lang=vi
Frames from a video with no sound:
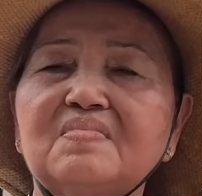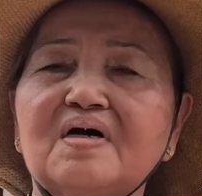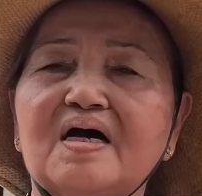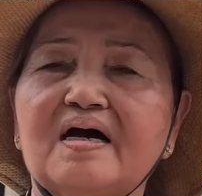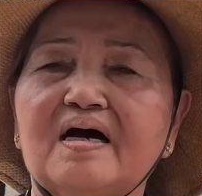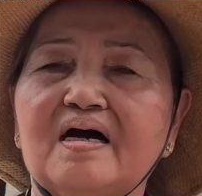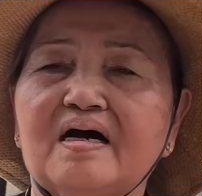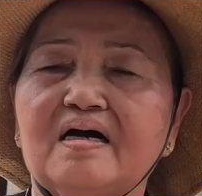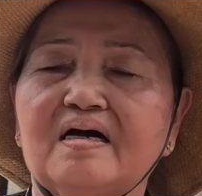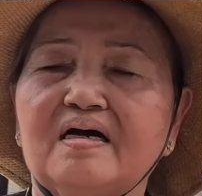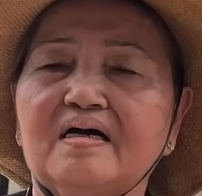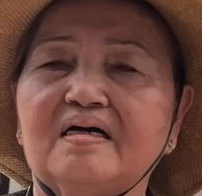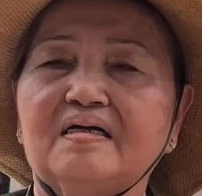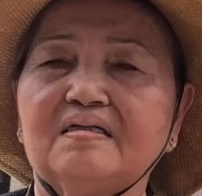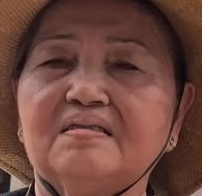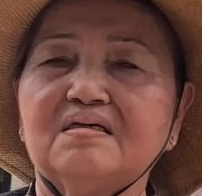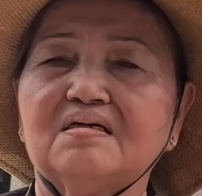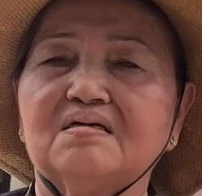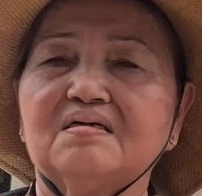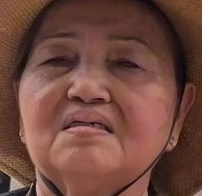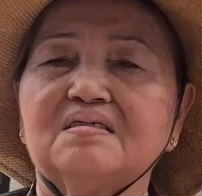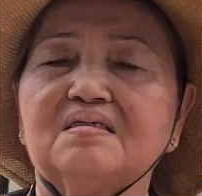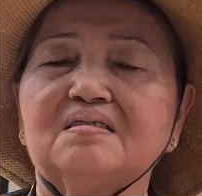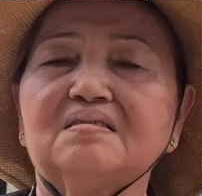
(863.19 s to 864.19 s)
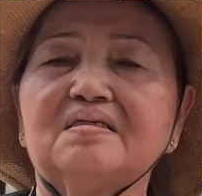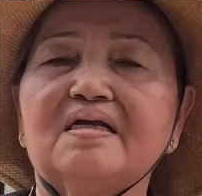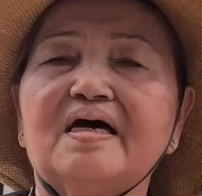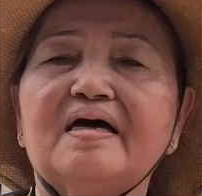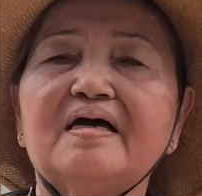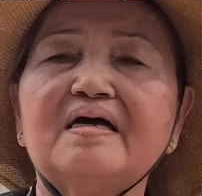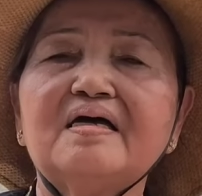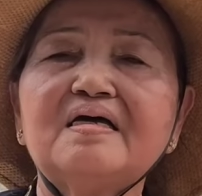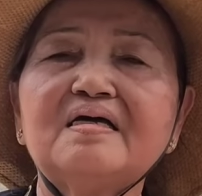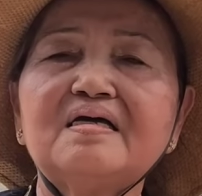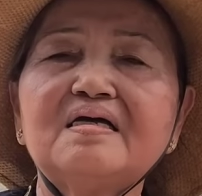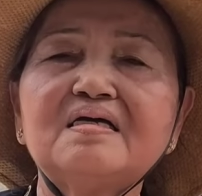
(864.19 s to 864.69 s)
mà từ
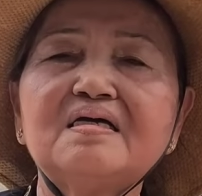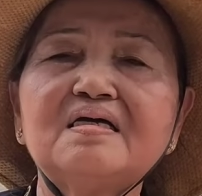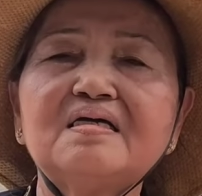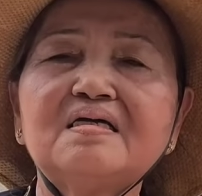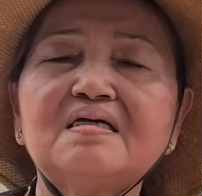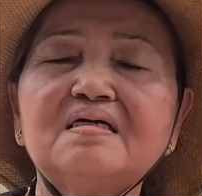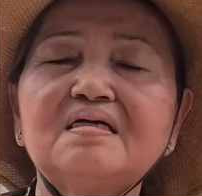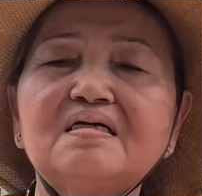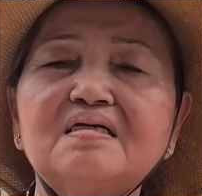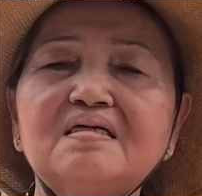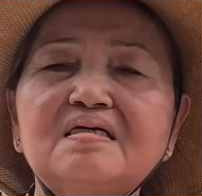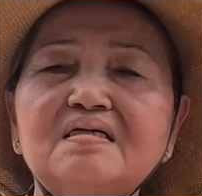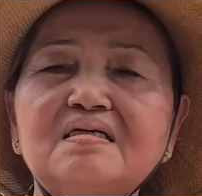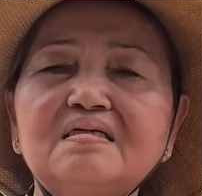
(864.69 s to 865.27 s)
đây